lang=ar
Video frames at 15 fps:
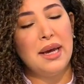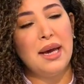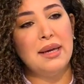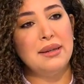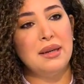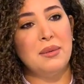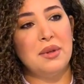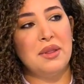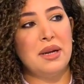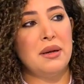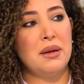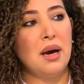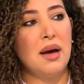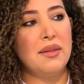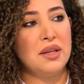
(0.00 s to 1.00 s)
ادري مثلا
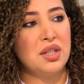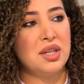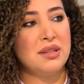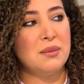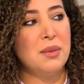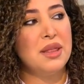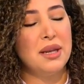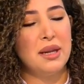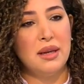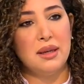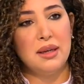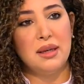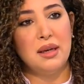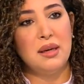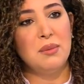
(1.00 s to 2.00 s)
هذا الشخص مثلا
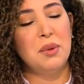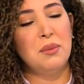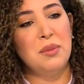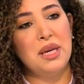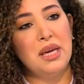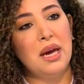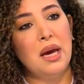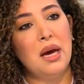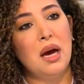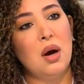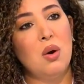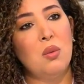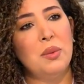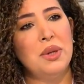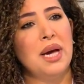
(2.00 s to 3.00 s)
يجي من بيئه
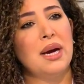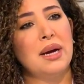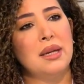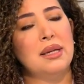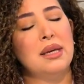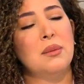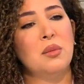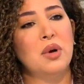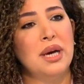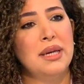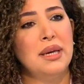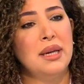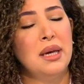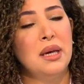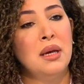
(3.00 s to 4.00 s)
او من عقليه
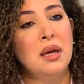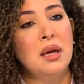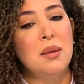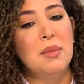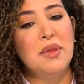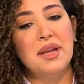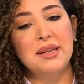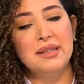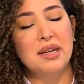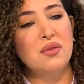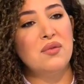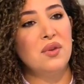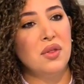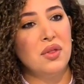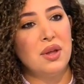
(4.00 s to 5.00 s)
معينه مثلا
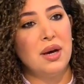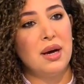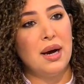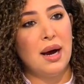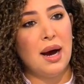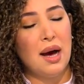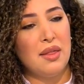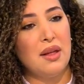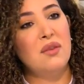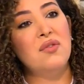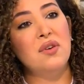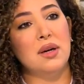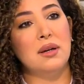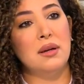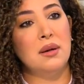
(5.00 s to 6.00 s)
ترفض هذا
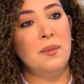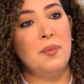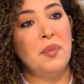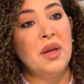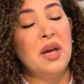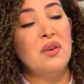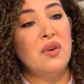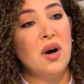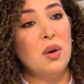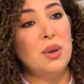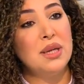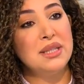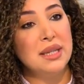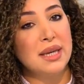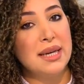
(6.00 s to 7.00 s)
الفعل فهو
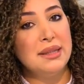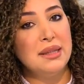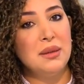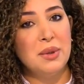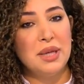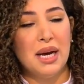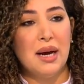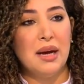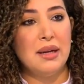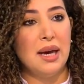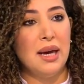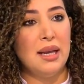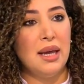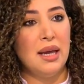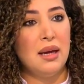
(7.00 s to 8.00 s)
انتقدني بناء
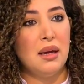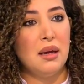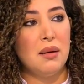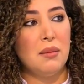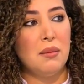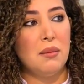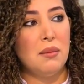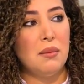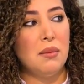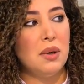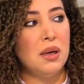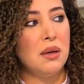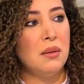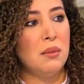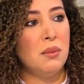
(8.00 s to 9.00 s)
على
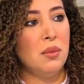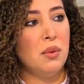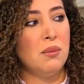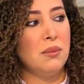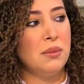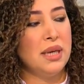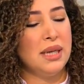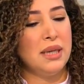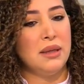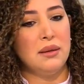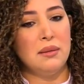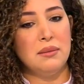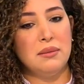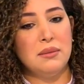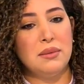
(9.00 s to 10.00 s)
آه، يعني
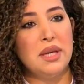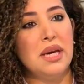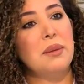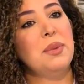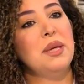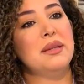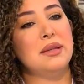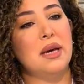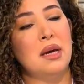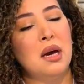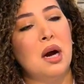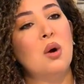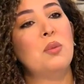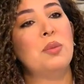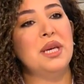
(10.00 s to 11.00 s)
تربيته
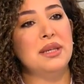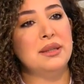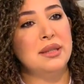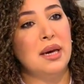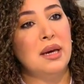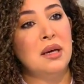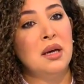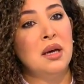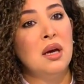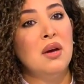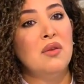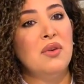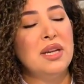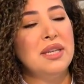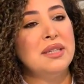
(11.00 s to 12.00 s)
او بيئته
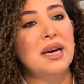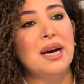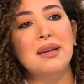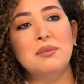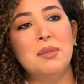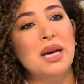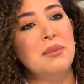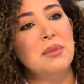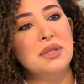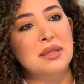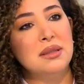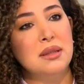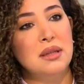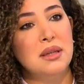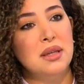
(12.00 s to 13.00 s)
فالانتقاد ما
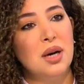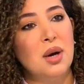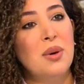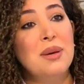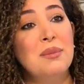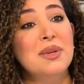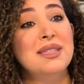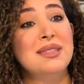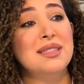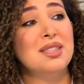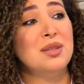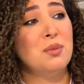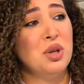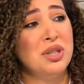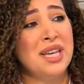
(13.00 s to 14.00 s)
يمسني هو يمس
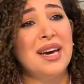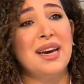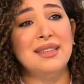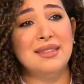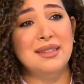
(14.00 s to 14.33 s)
معتقد